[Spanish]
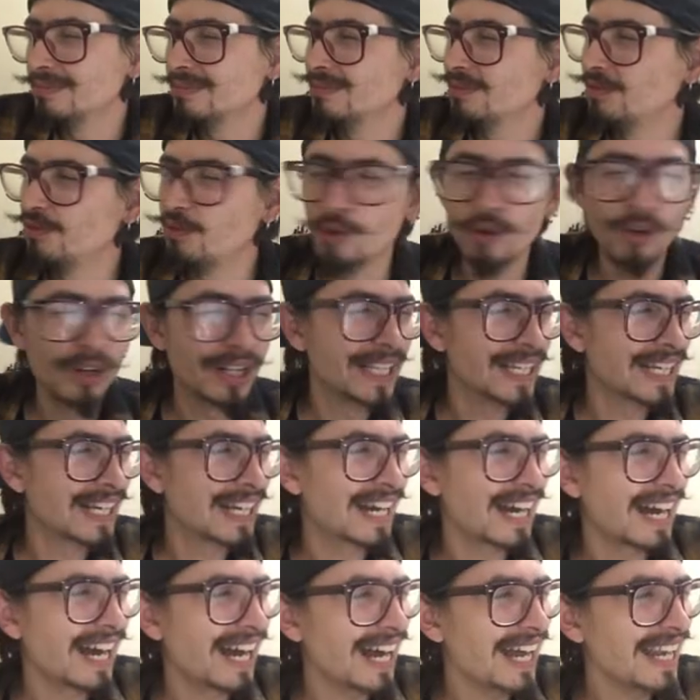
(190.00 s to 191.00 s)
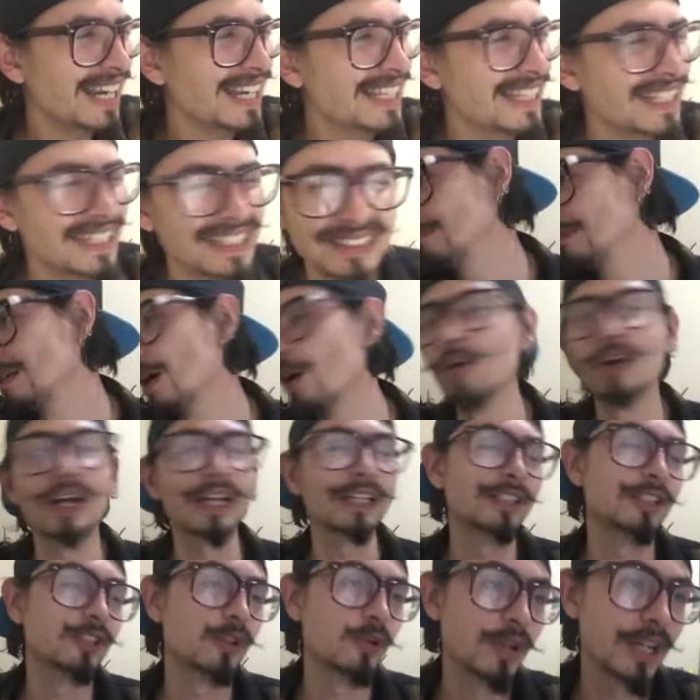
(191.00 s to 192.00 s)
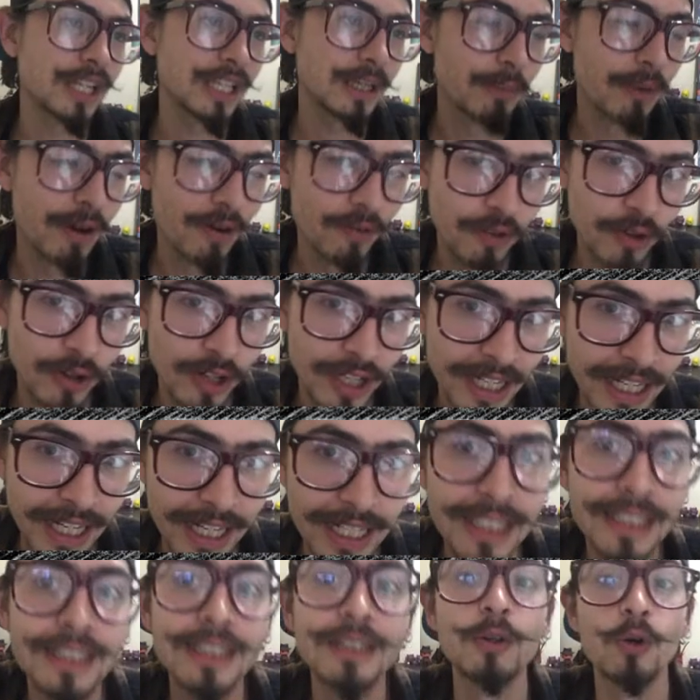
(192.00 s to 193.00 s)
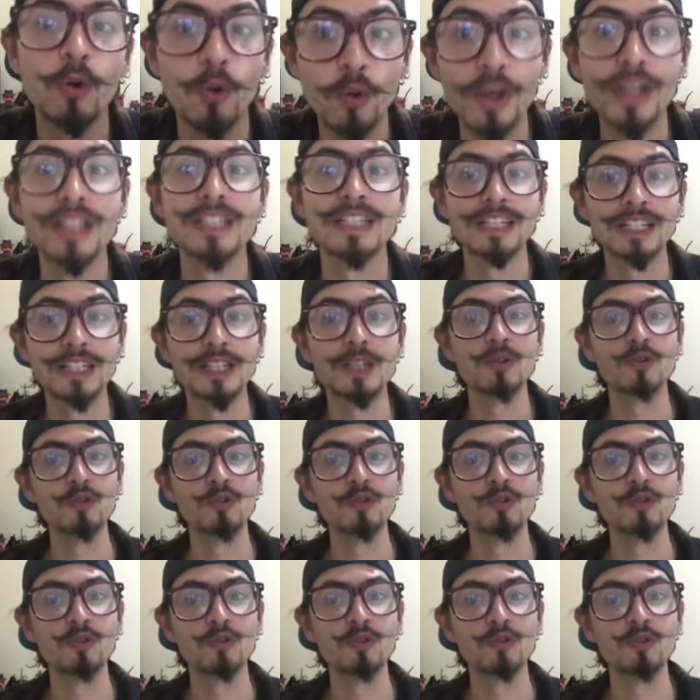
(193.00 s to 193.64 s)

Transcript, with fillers: Florinjales, aunque si se hubiera llamado Florinjales, hubiese sido